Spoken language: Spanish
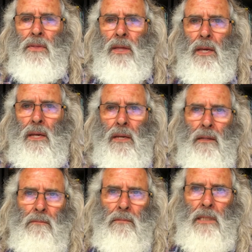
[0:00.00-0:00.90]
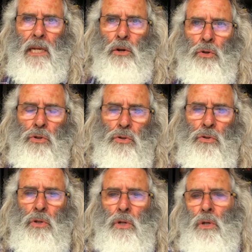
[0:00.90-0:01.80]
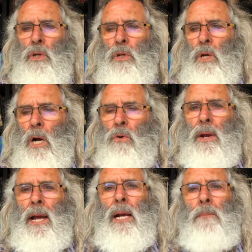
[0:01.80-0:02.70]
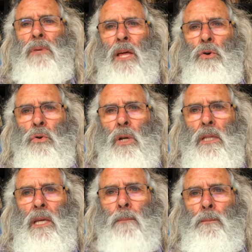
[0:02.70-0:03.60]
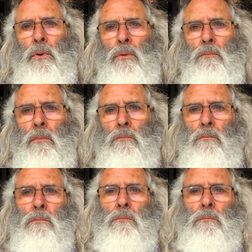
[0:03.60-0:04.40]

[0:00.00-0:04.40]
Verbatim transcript: hace siglos, aunque ha cambiado con el tiempo,